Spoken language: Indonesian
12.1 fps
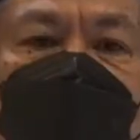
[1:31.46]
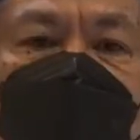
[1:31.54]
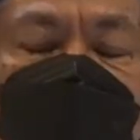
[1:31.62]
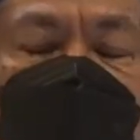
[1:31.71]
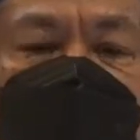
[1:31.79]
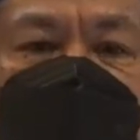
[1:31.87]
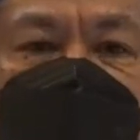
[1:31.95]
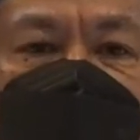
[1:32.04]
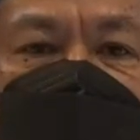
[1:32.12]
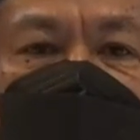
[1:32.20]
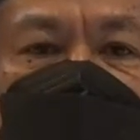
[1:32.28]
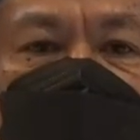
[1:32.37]

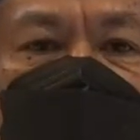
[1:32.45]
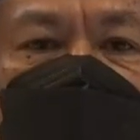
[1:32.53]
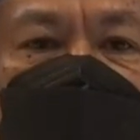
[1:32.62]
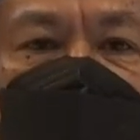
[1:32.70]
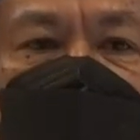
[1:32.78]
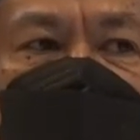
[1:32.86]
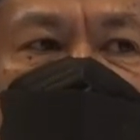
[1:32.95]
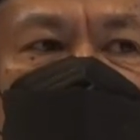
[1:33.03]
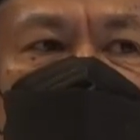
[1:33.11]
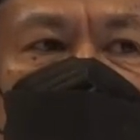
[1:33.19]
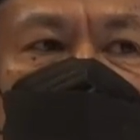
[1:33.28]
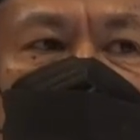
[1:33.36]
Kepolisian daerah Gorontalo
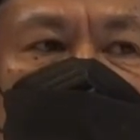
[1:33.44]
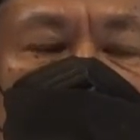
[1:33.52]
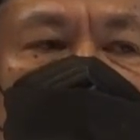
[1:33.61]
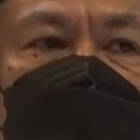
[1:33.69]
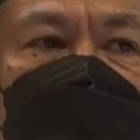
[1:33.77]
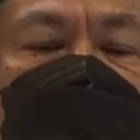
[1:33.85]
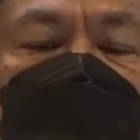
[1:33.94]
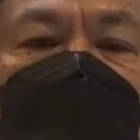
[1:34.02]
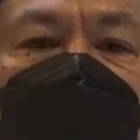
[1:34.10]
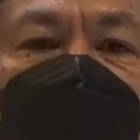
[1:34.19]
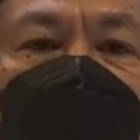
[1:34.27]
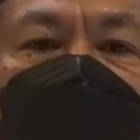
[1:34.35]

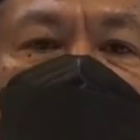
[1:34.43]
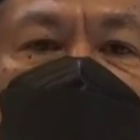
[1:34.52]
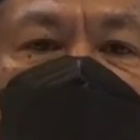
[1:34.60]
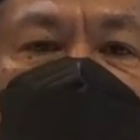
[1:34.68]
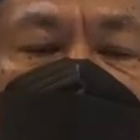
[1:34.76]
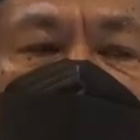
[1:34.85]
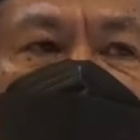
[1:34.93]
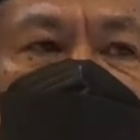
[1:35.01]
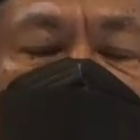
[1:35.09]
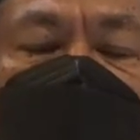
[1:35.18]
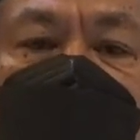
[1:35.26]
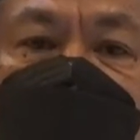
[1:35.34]
mengambil
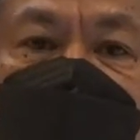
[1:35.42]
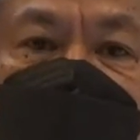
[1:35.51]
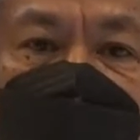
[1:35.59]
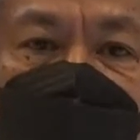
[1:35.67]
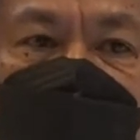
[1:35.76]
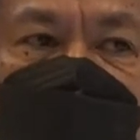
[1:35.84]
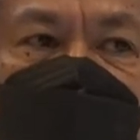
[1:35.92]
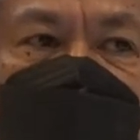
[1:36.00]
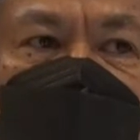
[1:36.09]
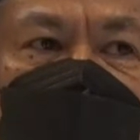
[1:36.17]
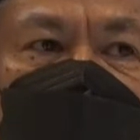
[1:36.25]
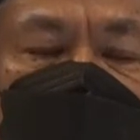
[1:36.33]
bagian terbesar
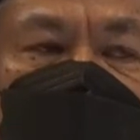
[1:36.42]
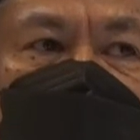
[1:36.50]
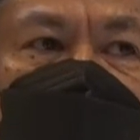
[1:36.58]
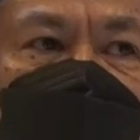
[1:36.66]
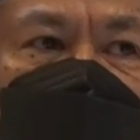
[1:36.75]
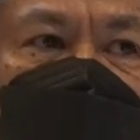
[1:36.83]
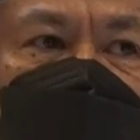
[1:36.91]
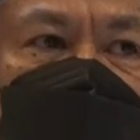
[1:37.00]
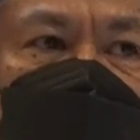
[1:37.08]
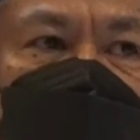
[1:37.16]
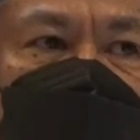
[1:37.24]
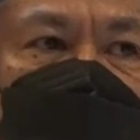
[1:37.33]

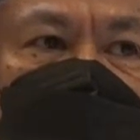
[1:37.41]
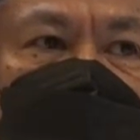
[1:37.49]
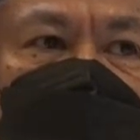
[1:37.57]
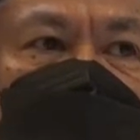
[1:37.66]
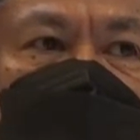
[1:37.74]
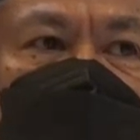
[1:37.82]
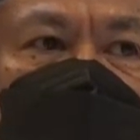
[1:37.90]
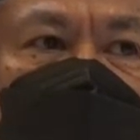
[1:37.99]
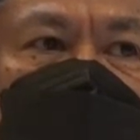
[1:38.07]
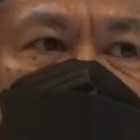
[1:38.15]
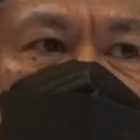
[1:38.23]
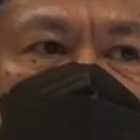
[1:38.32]
bagi
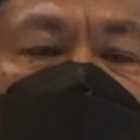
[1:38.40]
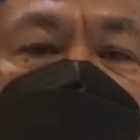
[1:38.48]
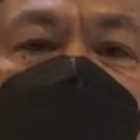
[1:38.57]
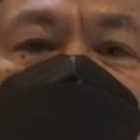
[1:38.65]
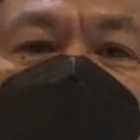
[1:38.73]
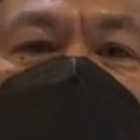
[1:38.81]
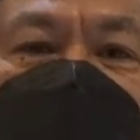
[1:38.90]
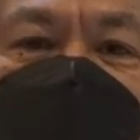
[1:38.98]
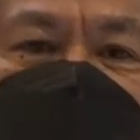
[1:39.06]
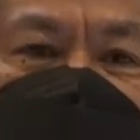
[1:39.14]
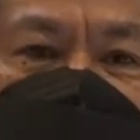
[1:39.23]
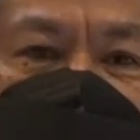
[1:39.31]
uh,
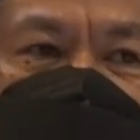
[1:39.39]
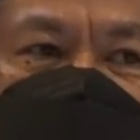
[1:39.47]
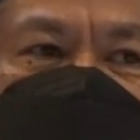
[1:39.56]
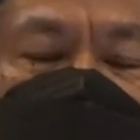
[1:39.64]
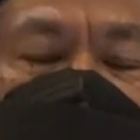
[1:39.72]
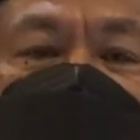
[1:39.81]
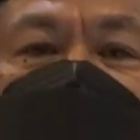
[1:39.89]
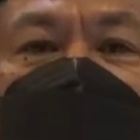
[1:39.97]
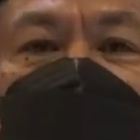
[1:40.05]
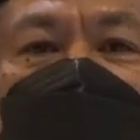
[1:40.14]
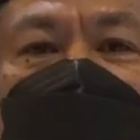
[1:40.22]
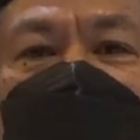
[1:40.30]
kondusivitas
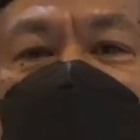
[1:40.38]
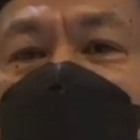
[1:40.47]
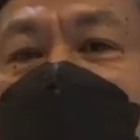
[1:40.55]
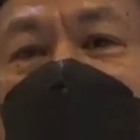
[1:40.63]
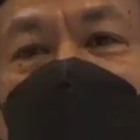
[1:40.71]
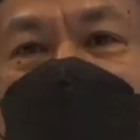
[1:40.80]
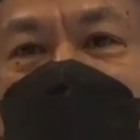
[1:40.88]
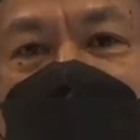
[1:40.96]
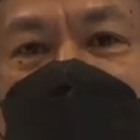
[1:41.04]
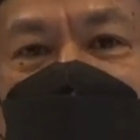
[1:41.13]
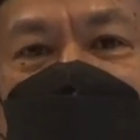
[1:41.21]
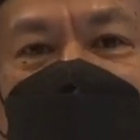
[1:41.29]
pelaksanaan amalia
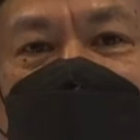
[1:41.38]
Ramadan.